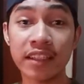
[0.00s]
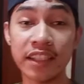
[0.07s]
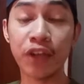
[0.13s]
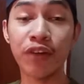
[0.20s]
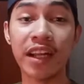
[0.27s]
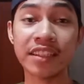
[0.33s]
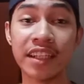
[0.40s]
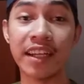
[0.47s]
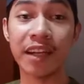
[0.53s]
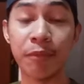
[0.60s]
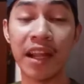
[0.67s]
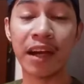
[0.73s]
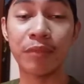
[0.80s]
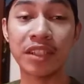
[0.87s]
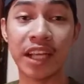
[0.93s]
hindi ko lang siya
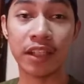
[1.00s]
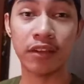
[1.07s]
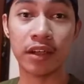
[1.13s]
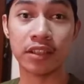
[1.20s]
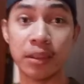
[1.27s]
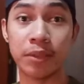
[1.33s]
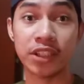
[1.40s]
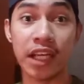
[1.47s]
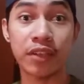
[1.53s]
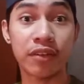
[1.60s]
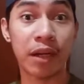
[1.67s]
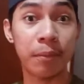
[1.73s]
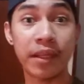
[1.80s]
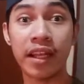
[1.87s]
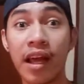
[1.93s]
na-vlog masyado kasi masyadong
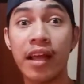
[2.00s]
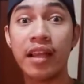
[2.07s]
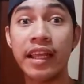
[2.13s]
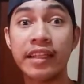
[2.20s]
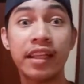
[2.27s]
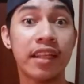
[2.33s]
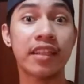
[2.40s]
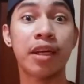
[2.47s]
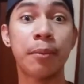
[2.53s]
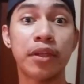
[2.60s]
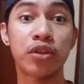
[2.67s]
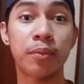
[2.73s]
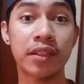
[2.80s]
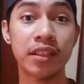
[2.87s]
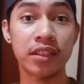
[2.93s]
gabi na late na rin
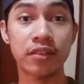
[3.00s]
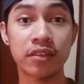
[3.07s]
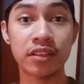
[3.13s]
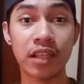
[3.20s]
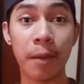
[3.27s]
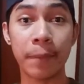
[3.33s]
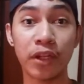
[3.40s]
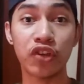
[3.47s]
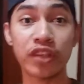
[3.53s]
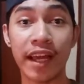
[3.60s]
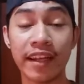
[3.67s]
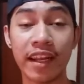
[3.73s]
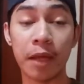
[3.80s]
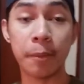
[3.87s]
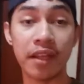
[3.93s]
kaming dumating dun sa
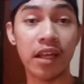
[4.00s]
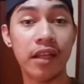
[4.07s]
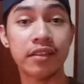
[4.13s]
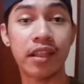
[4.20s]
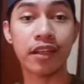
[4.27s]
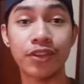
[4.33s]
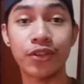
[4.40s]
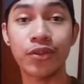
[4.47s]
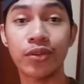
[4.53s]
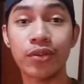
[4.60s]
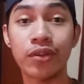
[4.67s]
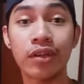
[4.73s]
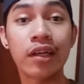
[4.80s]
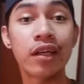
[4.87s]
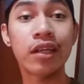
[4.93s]
pinuntahan namin. Late na rin
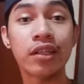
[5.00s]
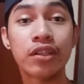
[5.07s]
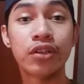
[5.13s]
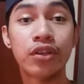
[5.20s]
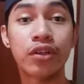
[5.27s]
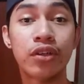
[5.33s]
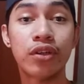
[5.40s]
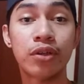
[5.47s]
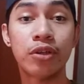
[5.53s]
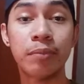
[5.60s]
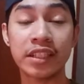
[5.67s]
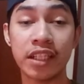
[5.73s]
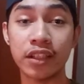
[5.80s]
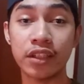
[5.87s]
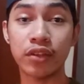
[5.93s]
yung yung
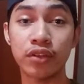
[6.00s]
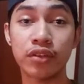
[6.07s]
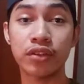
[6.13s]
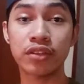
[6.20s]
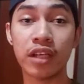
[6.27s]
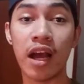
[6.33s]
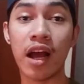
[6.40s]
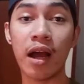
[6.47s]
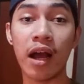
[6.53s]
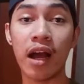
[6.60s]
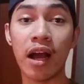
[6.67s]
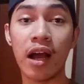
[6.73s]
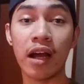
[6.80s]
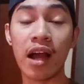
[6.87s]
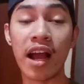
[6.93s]
pagdating ko dun sa
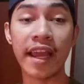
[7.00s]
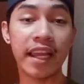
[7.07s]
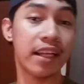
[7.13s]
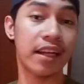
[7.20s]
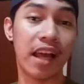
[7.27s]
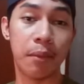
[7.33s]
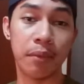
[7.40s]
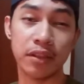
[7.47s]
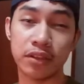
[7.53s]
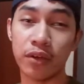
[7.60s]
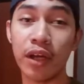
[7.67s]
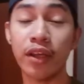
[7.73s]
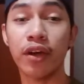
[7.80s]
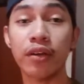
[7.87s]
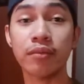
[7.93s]
kakainan namin. So
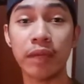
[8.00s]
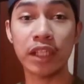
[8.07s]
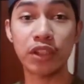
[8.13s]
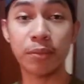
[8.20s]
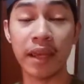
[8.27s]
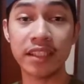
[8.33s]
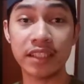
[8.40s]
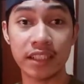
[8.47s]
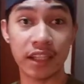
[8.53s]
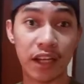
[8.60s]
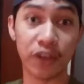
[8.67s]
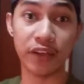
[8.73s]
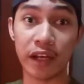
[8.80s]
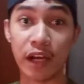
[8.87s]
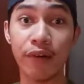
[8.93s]
ayun, medyo maiksi na
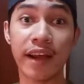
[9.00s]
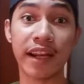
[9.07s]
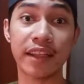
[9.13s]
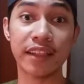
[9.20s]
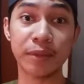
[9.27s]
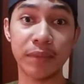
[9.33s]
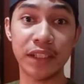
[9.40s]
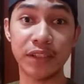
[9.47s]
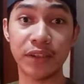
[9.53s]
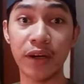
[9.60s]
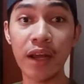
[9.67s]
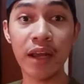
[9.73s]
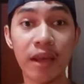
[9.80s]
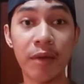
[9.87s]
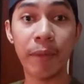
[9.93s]
lang yung nagawa nating video.
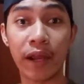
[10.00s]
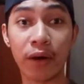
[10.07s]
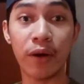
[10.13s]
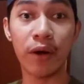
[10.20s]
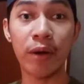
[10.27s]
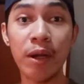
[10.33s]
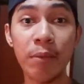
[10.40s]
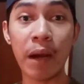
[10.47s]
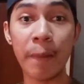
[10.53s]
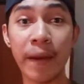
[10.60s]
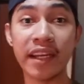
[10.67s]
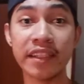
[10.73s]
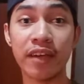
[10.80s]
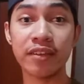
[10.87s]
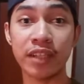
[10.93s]
Pero
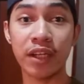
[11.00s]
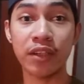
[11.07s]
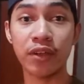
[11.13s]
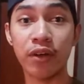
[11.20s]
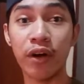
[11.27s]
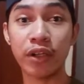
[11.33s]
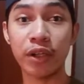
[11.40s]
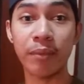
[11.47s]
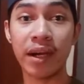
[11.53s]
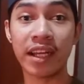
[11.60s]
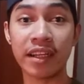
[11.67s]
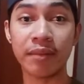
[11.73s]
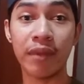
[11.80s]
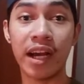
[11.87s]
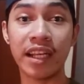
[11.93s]
papakita ko sa inyo kung ano yung
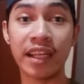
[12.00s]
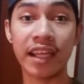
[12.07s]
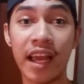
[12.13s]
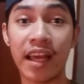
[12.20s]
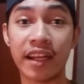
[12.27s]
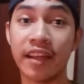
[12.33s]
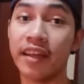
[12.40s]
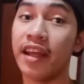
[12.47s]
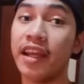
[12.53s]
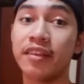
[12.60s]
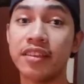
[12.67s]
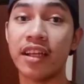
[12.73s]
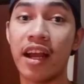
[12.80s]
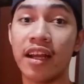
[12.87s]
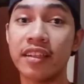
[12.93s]
mga nangyari.
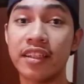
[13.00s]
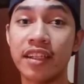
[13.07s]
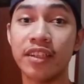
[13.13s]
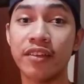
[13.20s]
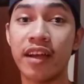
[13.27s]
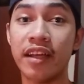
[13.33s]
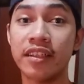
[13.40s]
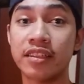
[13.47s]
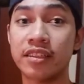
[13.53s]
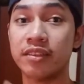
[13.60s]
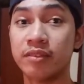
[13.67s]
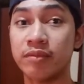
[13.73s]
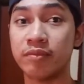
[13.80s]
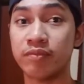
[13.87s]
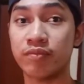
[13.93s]
Ito siya, tingnan nyo guys.
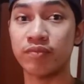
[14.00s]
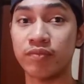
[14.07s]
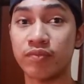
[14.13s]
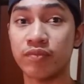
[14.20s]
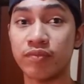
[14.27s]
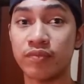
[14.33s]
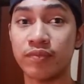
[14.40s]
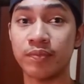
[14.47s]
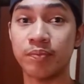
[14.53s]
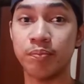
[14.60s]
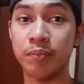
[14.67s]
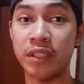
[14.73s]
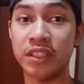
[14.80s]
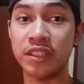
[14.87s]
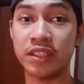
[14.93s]

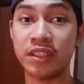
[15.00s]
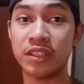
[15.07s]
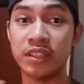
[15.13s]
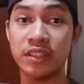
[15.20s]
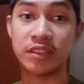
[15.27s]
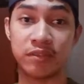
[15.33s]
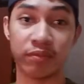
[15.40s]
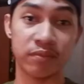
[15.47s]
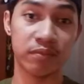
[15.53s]
Peace.